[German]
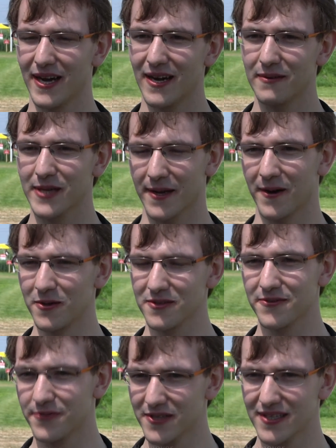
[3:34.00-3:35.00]
habe ich
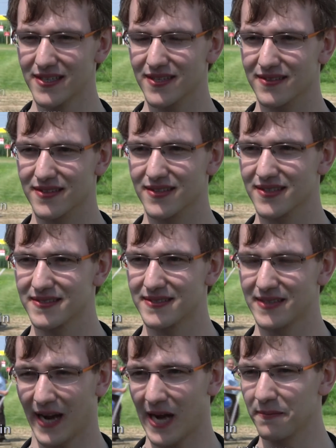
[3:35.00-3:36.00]
herausgefunden, dass
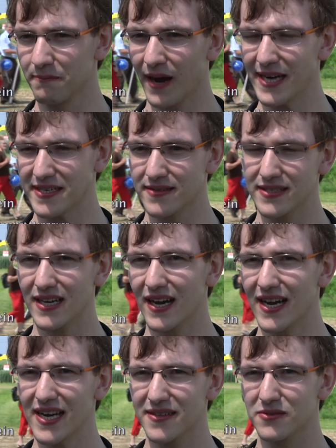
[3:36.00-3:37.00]
gerade im Bereich der
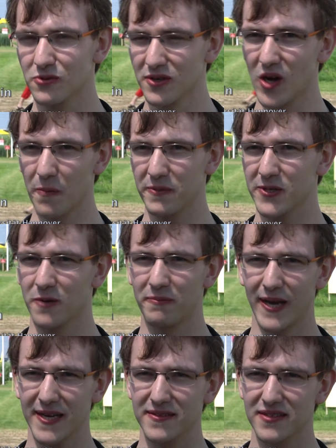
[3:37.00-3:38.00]
Sicherheit es unglaublich
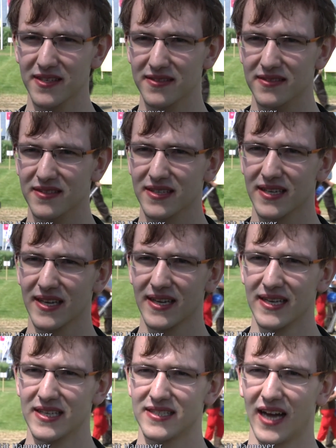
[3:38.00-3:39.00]
komplex ist.
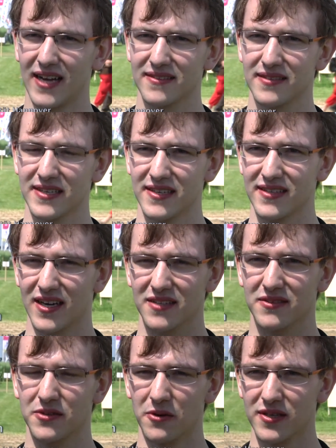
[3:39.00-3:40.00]
Die einzelnen
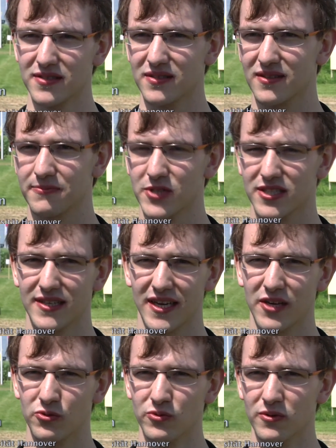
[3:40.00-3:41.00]
Interaktionen zwischen
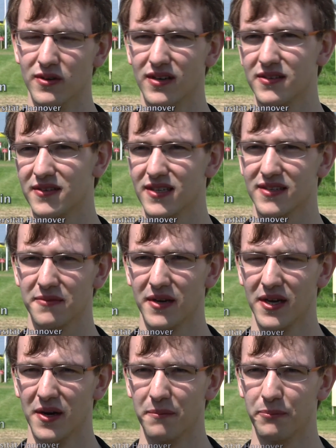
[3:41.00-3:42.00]
EU und
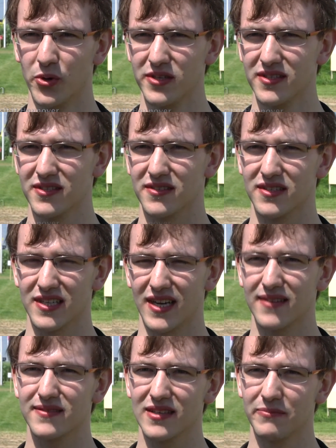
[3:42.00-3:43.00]
Bund und den
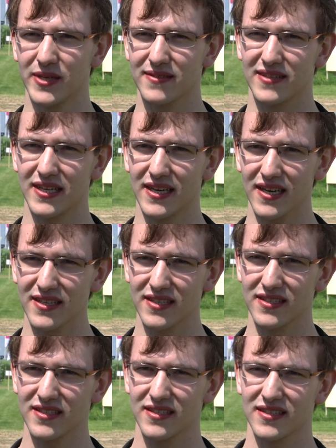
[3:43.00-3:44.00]
einzelnen
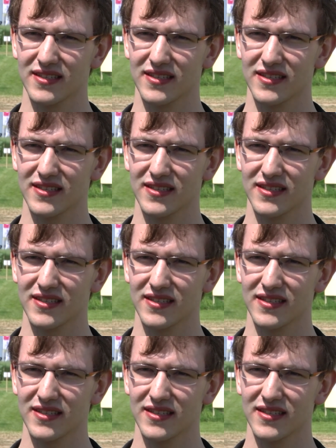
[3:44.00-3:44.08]
Ministerien